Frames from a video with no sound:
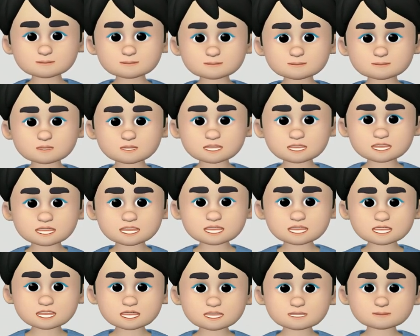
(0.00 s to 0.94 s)

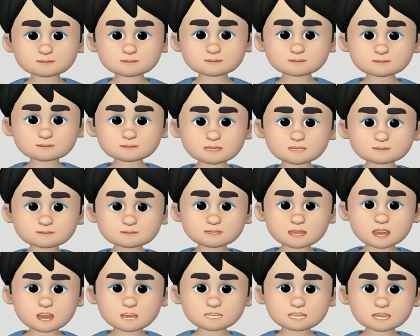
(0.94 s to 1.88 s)
Manor at
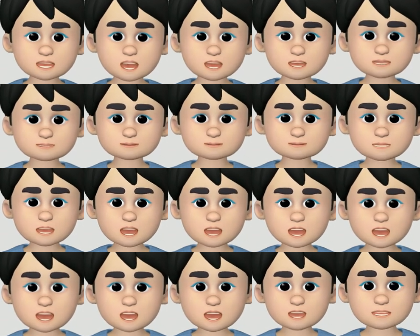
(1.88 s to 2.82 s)
Panda
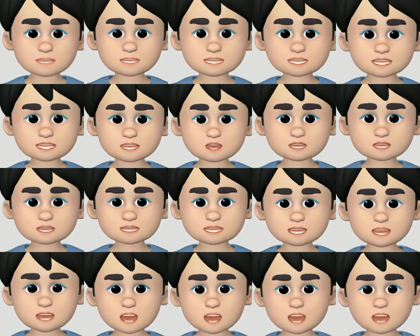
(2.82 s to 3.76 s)
na pinaniwala
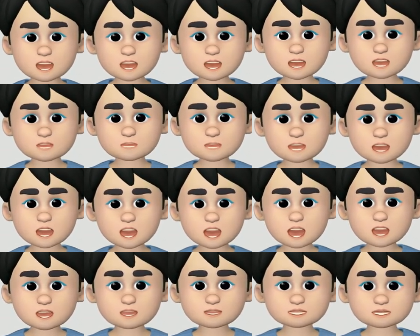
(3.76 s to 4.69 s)
ang mga
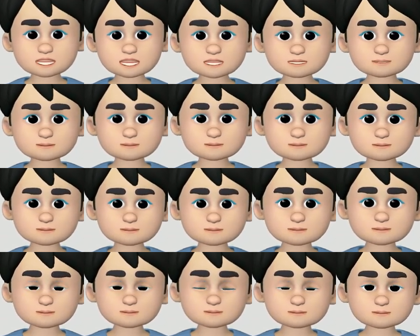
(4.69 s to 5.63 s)
advanced threat
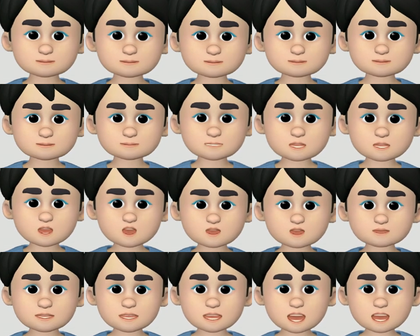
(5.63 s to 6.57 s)

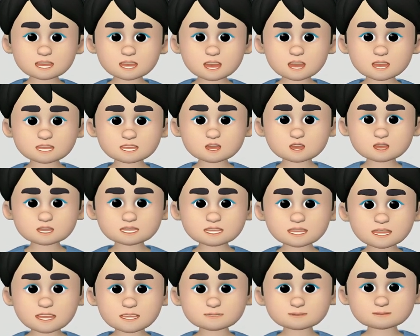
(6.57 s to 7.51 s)
group na
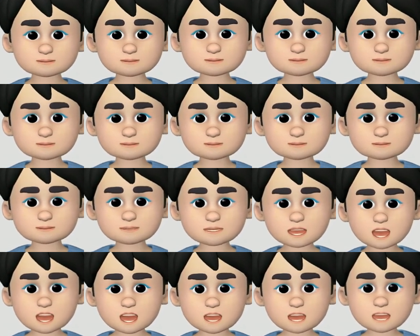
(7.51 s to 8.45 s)
nag-operate
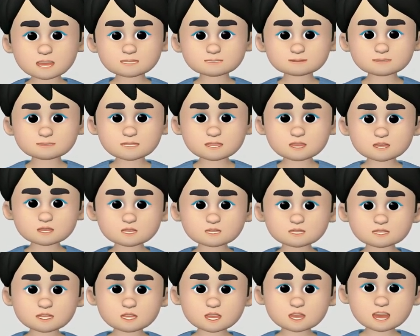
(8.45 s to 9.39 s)
ng
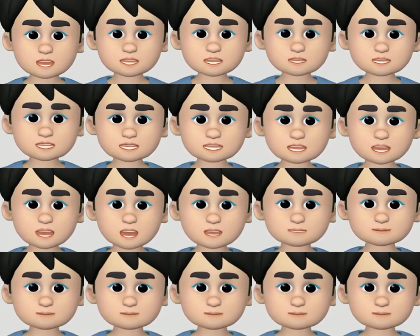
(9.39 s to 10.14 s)
teritoryo sa China.